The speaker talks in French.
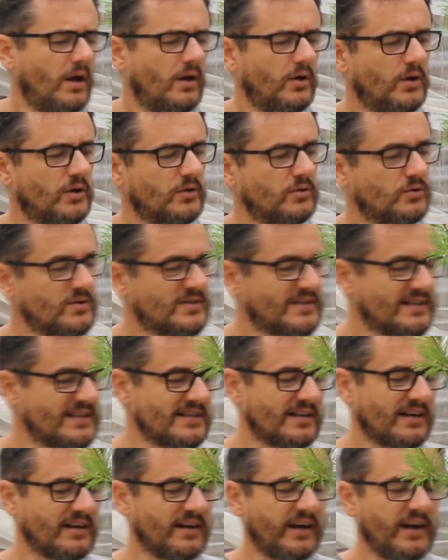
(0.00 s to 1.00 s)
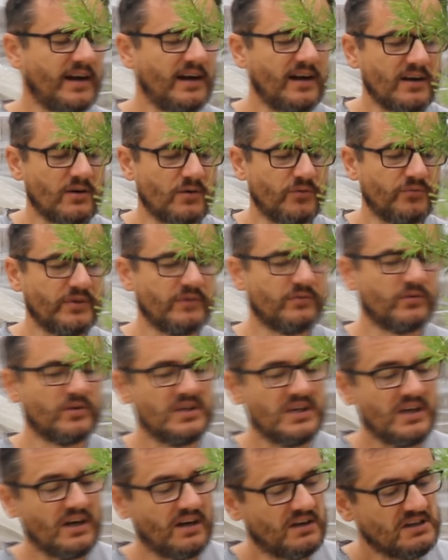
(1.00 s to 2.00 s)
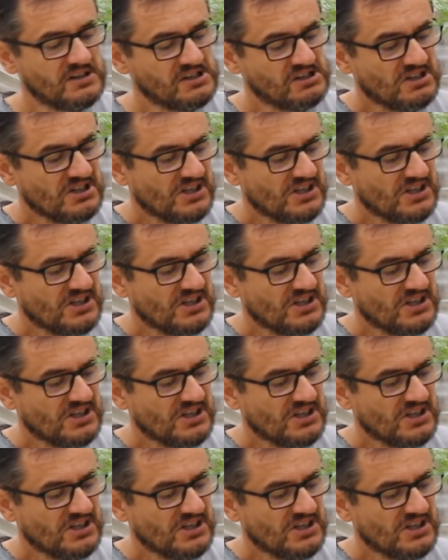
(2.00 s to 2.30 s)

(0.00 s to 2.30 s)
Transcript: euh, de ces engrais là qu'on fait venir,